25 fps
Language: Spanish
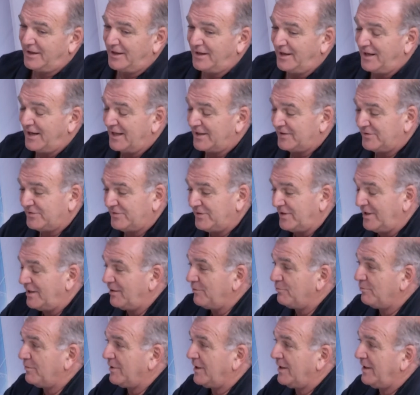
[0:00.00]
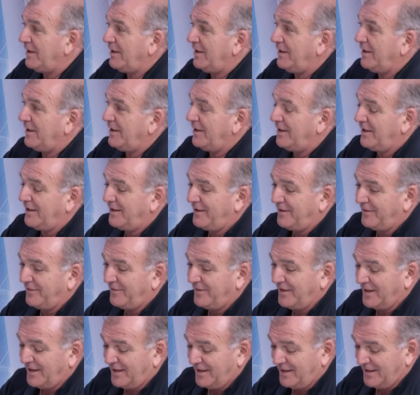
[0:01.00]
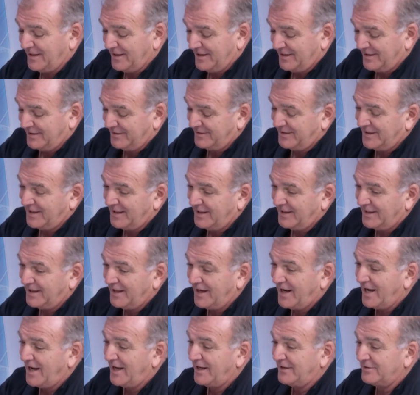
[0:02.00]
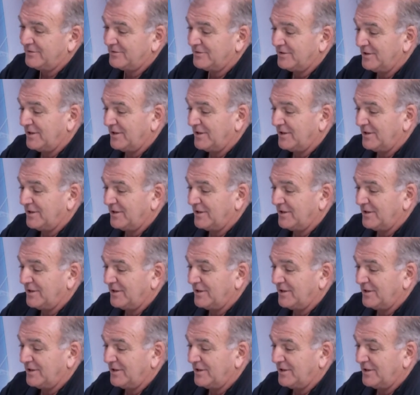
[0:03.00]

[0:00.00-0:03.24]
la siembra del grano,